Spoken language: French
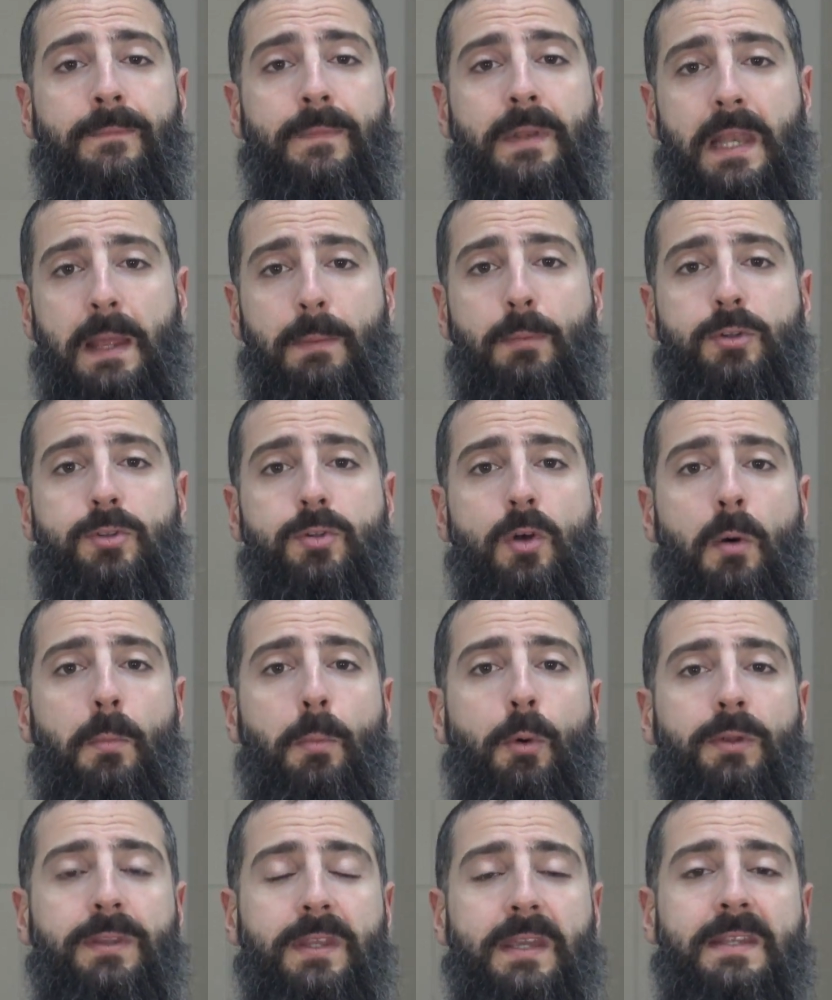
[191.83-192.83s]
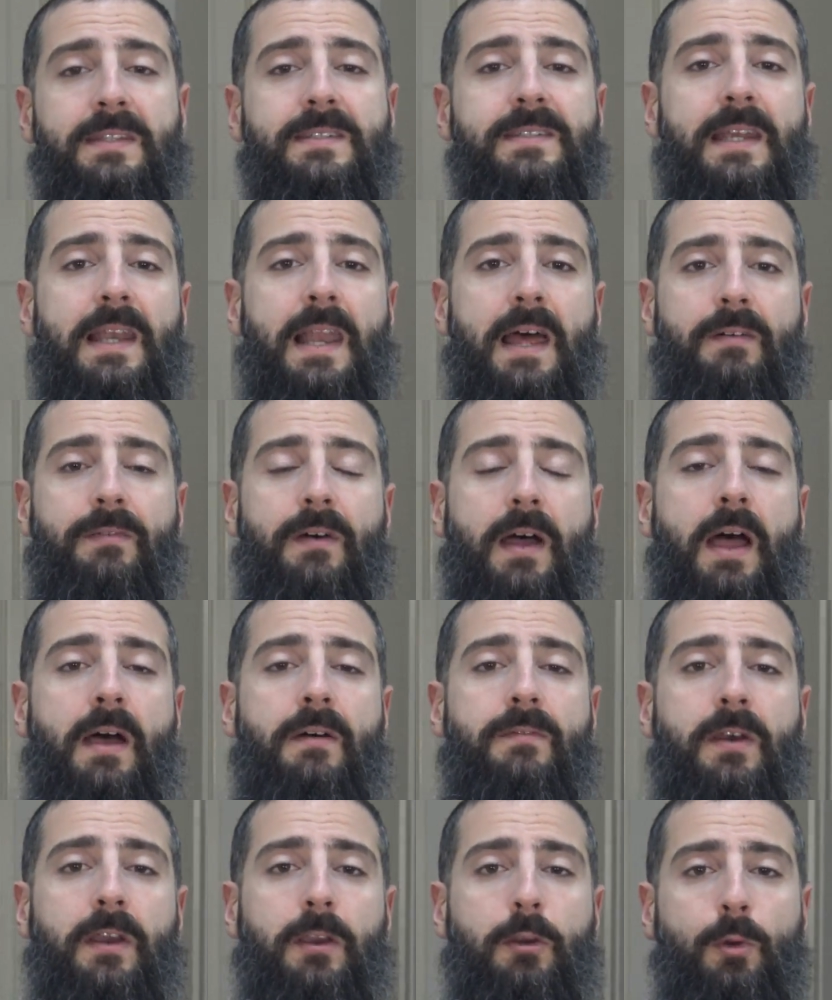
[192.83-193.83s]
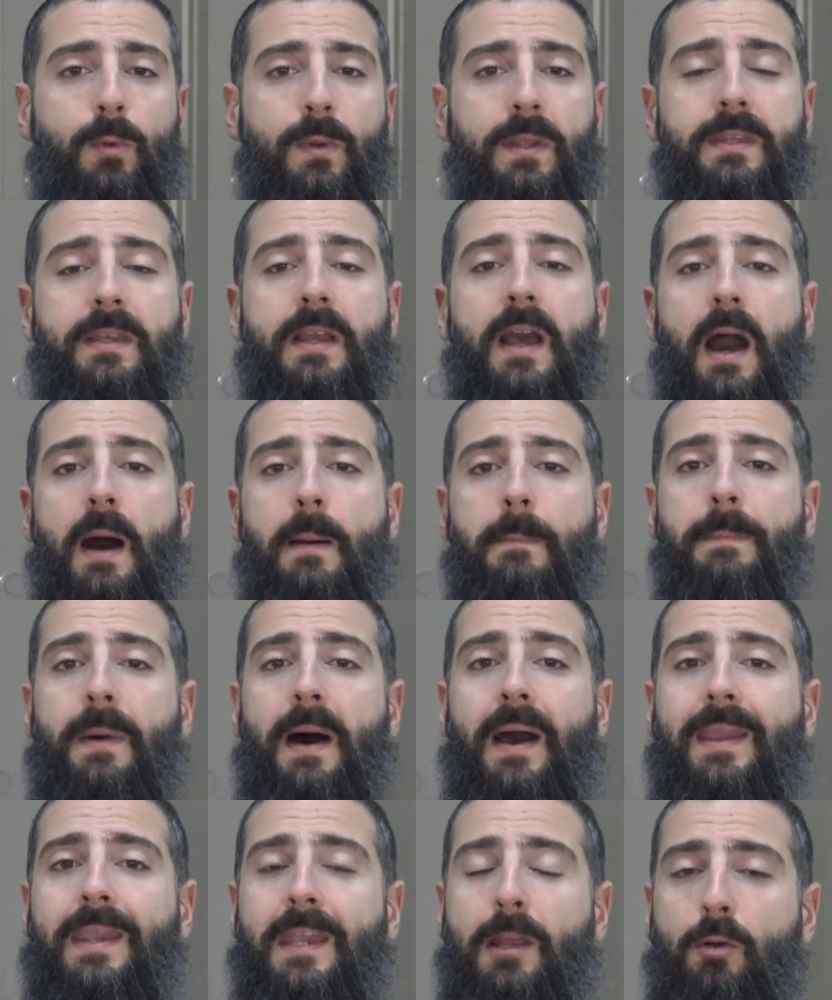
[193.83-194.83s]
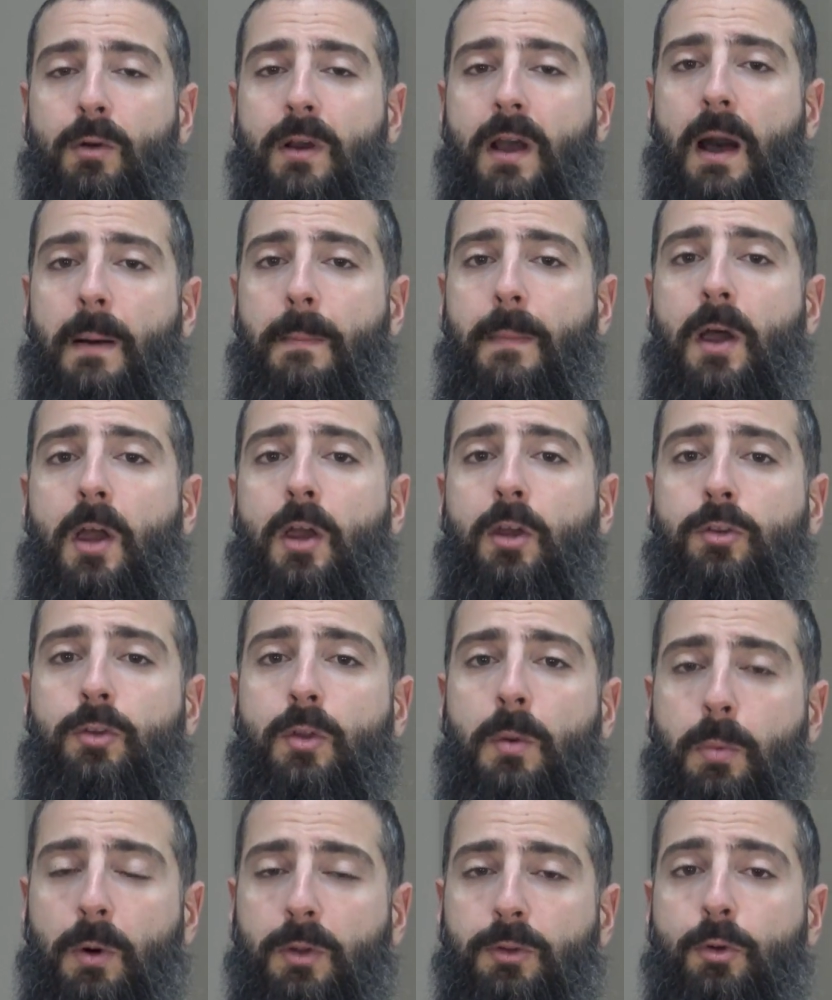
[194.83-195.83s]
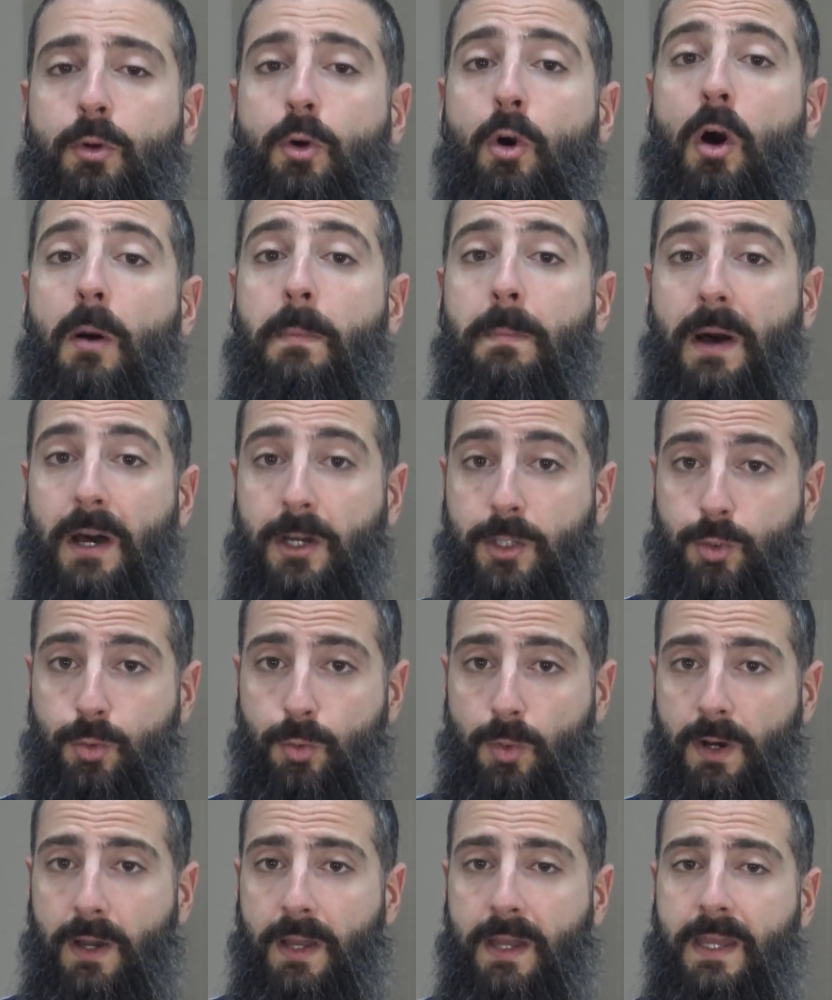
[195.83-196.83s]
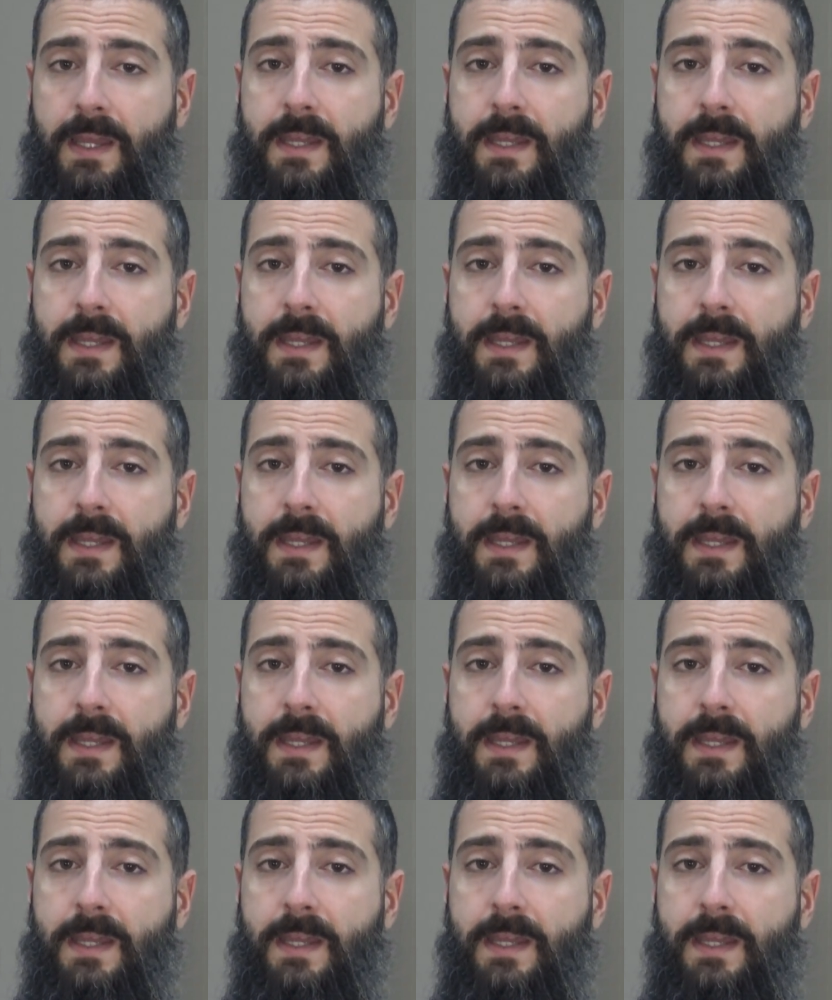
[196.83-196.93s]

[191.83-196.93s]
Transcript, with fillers: les besoins en protéines s'élèvent à 1,8 g par kilogramme de poids de corps par jour.